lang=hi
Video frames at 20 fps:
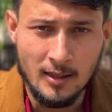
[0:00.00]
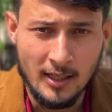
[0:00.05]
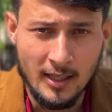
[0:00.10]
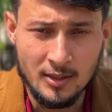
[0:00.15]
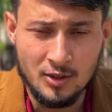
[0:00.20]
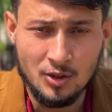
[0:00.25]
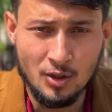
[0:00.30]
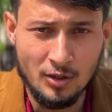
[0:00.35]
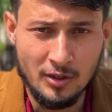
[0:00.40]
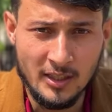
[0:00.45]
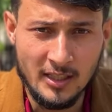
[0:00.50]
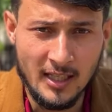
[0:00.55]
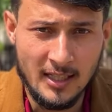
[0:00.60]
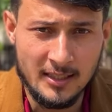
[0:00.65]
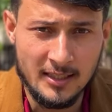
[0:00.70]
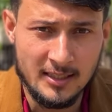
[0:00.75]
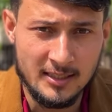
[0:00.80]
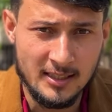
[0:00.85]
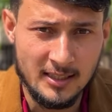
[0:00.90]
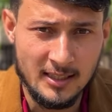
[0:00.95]
एस ने क्या
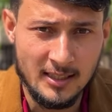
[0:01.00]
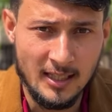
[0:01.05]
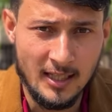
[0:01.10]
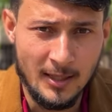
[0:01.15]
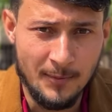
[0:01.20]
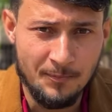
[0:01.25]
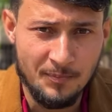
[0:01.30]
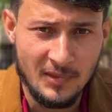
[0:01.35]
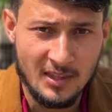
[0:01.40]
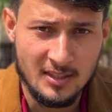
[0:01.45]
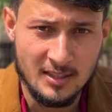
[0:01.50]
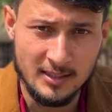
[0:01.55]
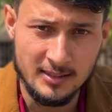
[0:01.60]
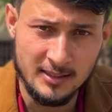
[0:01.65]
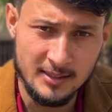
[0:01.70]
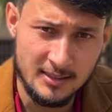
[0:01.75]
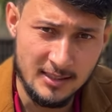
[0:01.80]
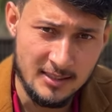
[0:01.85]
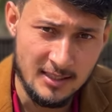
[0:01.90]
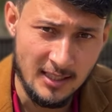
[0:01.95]
टेक्निक किया
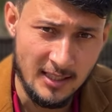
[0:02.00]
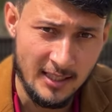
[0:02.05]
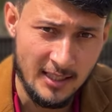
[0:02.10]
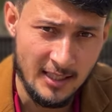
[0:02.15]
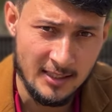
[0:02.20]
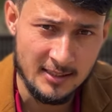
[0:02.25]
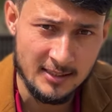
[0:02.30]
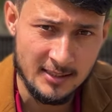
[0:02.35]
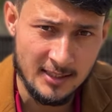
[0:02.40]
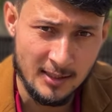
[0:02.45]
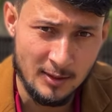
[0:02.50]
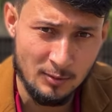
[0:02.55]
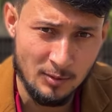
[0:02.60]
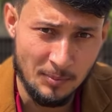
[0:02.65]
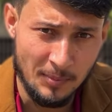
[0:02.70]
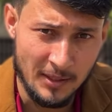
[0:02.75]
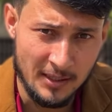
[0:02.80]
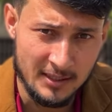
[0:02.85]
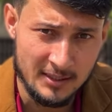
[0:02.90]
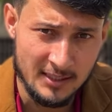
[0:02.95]
जल्दी से चले गया जैसे कि वो
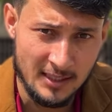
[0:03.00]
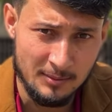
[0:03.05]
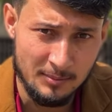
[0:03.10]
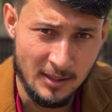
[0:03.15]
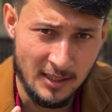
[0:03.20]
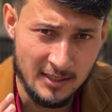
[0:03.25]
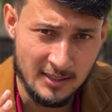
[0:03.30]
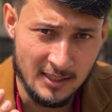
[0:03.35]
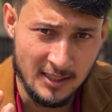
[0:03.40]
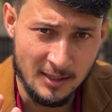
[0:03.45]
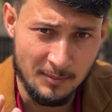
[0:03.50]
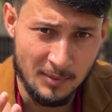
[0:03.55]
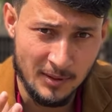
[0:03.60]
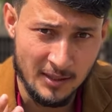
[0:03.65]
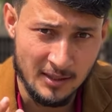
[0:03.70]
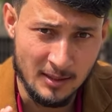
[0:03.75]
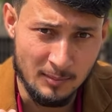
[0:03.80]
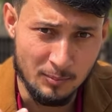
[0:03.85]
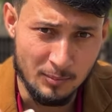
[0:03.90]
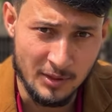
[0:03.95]
पाकिस्तान में हर जगह पर
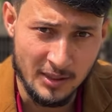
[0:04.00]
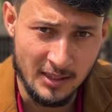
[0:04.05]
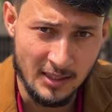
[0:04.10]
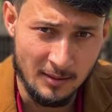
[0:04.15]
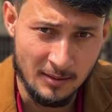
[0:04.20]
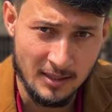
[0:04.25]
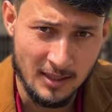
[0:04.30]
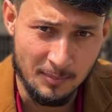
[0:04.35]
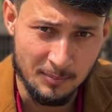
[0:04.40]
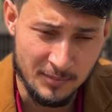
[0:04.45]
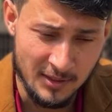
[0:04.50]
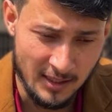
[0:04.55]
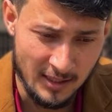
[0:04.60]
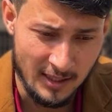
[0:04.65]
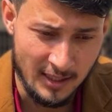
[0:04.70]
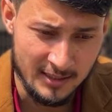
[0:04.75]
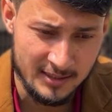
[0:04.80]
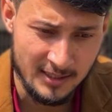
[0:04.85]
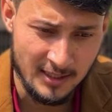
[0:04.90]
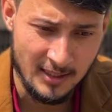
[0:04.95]
कंपनी का अपना
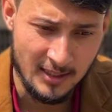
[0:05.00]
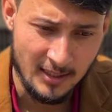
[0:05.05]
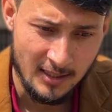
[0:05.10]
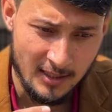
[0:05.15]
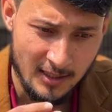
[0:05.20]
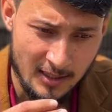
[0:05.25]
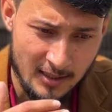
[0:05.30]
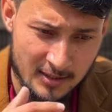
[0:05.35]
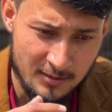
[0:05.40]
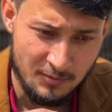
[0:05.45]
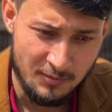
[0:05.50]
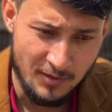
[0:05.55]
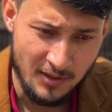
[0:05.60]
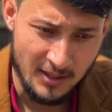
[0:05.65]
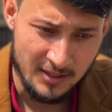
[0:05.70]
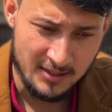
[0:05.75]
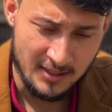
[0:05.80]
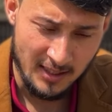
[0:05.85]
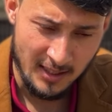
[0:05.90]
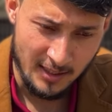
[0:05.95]
राज
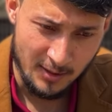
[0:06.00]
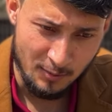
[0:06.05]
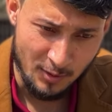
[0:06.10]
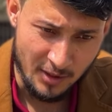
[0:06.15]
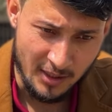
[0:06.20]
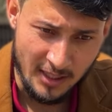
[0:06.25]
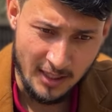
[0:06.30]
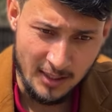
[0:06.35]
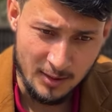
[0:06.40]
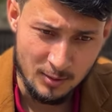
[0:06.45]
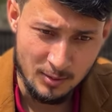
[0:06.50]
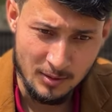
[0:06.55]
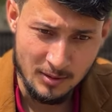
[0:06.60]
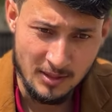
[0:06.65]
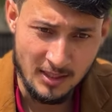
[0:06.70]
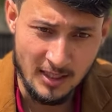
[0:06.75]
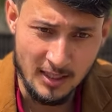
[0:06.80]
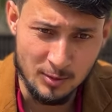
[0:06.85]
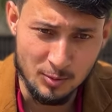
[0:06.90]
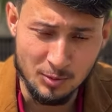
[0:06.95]
है चाहे वो खेत
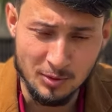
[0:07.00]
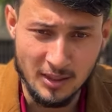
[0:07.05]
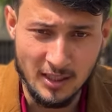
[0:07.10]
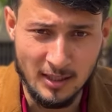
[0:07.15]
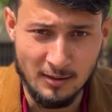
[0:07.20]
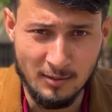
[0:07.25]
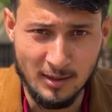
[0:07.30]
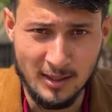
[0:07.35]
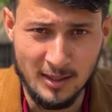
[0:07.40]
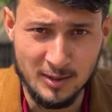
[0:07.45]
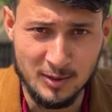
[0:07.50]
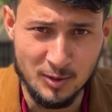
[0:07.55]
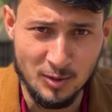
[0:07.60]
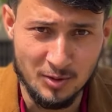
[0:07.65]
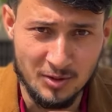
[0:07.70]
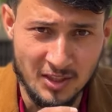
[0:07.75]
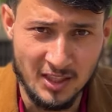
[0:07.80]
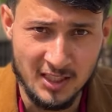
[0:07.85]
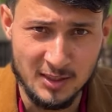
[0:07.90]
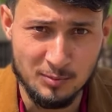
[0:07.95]
खेतों के हवाले से हो
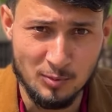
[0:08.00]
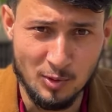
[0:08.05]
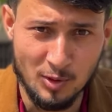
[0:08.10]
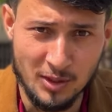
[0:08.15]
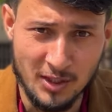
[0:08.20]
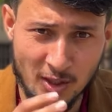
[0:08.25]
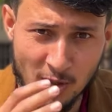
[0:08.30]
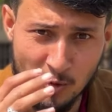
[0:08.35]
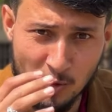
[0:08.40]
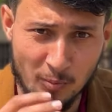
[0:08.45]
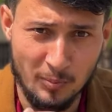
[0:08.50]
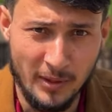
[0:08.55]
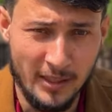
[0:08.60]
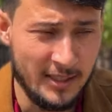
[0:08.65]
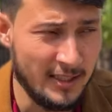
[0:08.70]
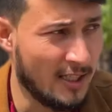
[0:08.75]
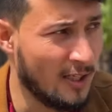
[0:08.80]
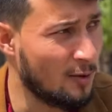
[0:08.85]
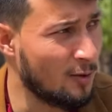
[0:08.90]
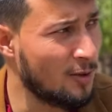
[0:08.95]
ट्रांसपोर्ट का हो
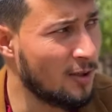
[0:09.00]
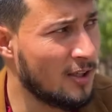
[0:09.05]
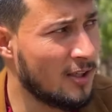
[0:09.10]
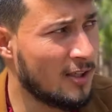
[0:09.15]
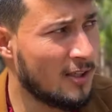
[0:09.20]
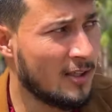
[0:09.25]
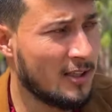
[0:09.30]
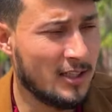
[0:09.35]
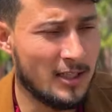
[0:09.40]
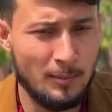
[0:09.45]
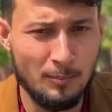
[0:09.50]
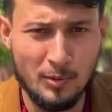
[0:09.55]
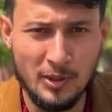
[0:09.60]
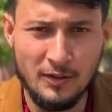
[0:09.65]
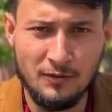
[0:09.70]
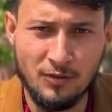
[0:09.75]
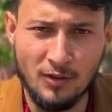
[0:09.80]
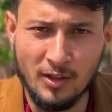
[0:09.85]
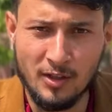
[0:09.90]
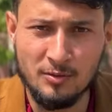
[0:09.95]
बैंक का हो कंपनी
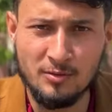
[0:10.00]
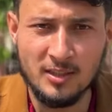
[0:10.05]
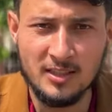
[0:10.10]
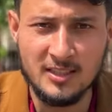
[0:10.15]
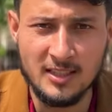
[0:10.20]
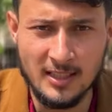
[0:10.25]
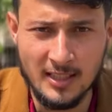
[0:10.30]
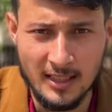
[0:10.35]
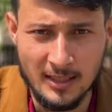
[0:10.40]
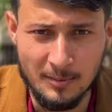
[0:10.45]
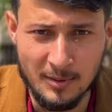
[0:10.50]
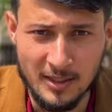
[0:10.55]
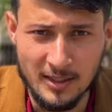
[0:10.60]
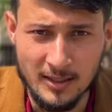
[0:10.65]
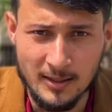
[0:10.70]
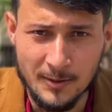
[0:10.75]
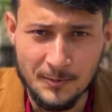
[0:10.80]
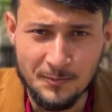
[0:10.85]
फ़ौरन उधर चले गए भाई